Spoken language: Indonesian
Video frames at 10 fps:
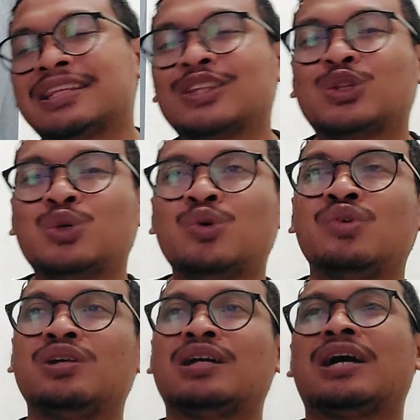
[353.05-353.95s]

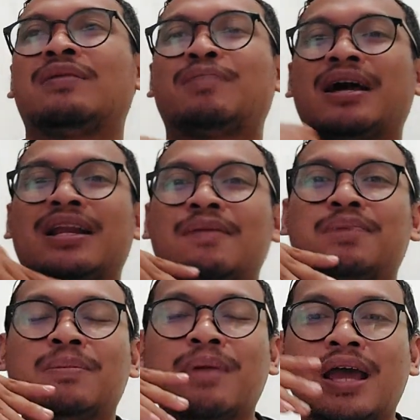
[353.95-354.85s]
Tentu karena
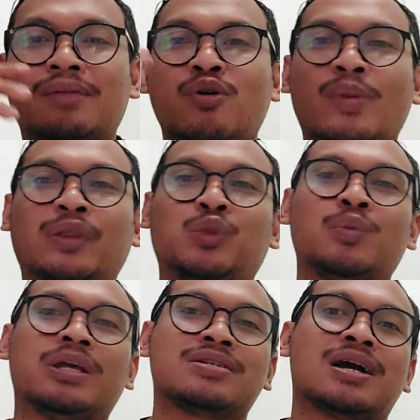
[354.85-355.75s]
bermain
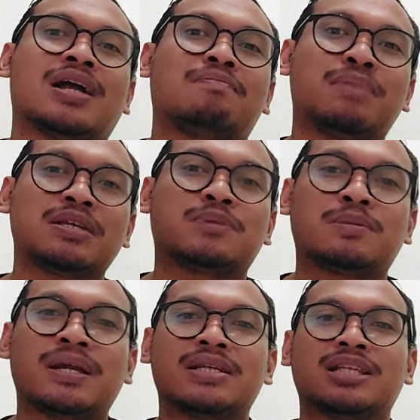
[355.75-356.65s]
momentumnya sangat pas
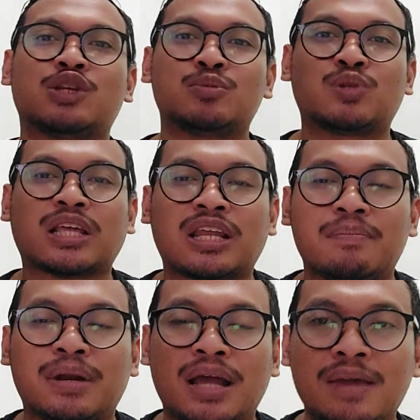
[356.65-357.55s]
bermain di Stadium Sultan
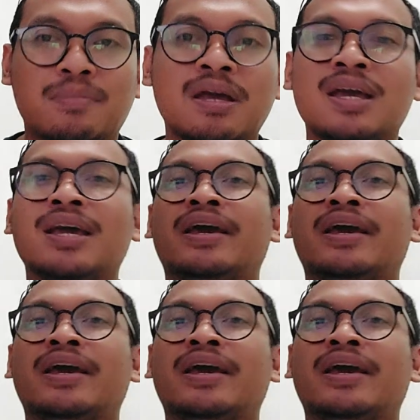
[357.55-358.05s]
Ibrahim